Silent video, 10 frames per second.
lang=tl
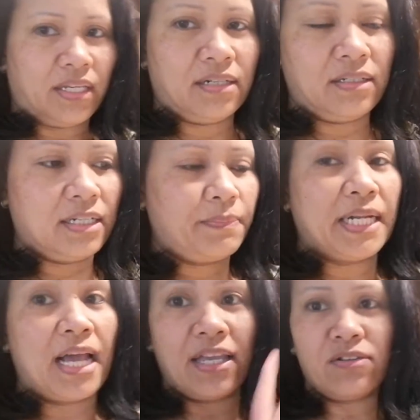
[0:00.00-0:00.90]
Ayan, hindi
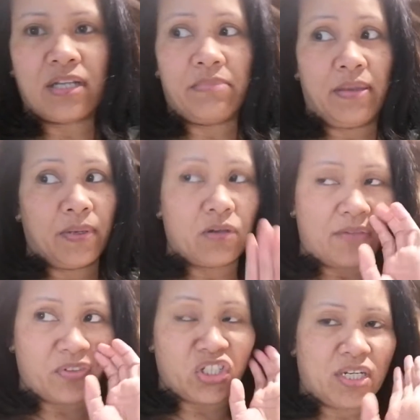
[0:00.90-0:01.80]
pa nag-aayos kami
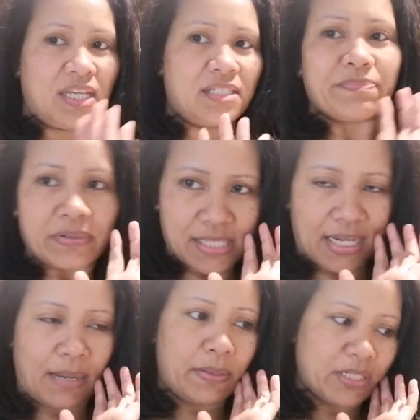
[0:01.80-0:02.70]
pero after 3 days
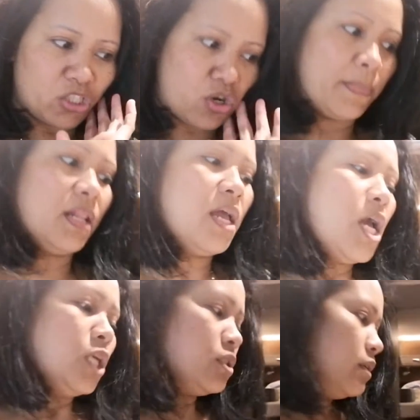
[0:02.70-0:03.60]
saka kami magta-travel.
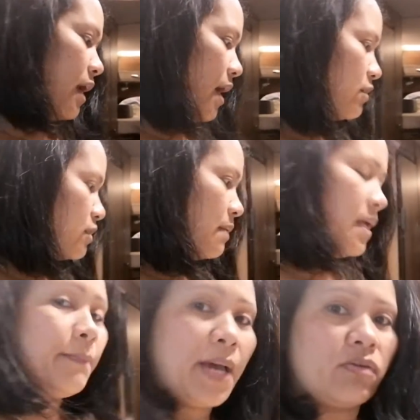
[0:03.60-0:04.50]
So nag-aayos
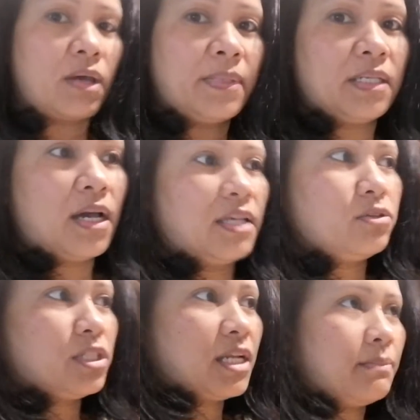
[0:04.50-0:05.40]
kami paano namin
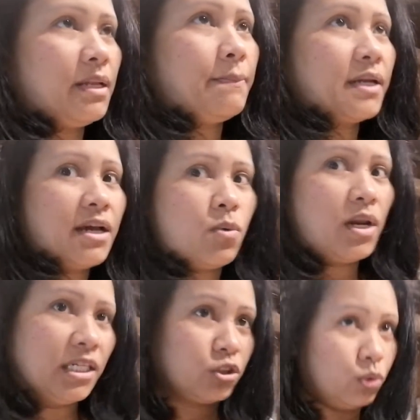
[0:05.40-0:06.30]
aayusin namin para
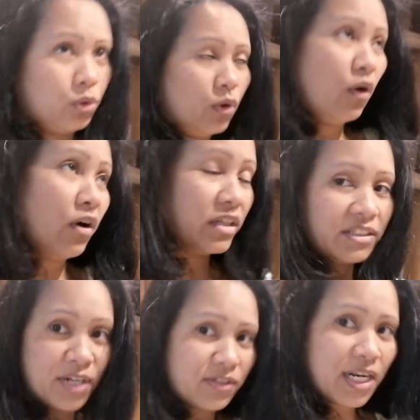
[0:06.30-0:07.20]
walang
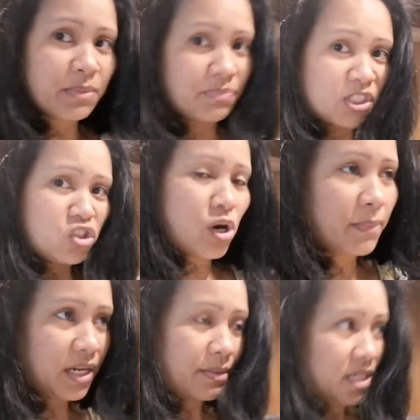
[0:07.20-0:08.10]
tunog yung ano namin
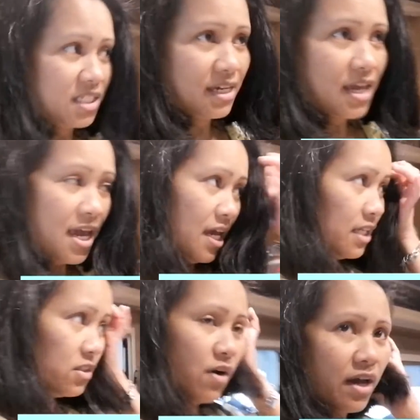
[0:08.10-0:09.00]
pagta-travel namin kasi
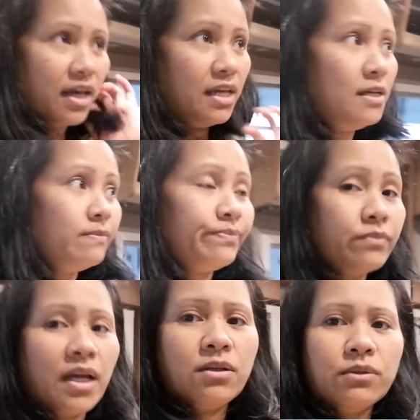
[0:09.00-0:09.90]
ito ay
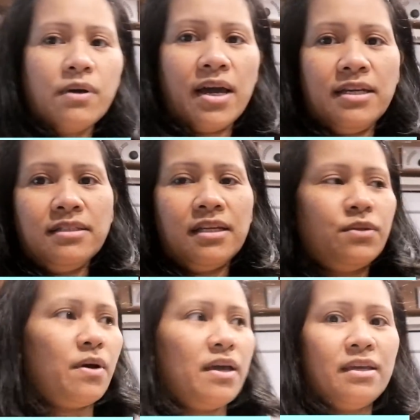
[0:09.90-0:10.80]
ano to guys,
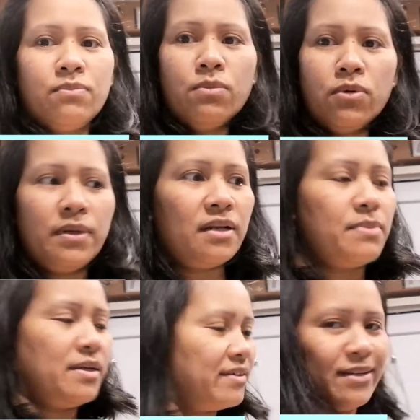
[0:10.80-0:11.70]
ito ay
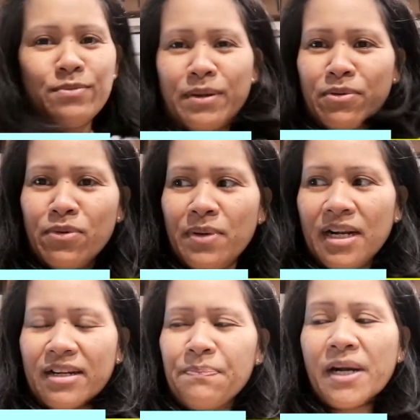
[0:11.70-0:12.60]
bumobile, ba, ano bang
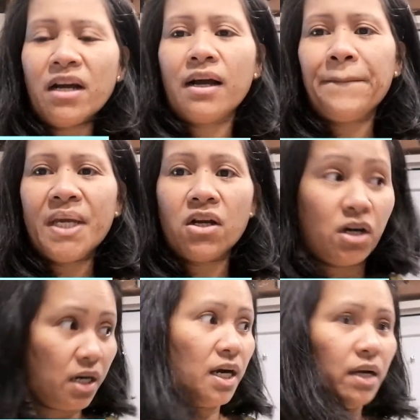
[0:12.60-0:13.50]
bumobile? Ano, parang
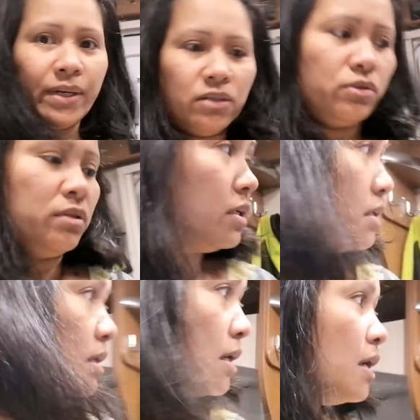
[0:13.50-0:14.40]
camping car, ganun.
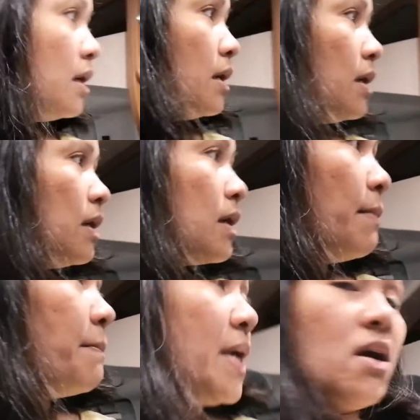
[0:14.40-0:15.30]

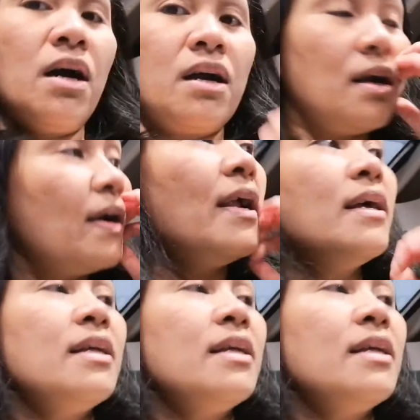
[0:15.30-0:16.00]
Camping car.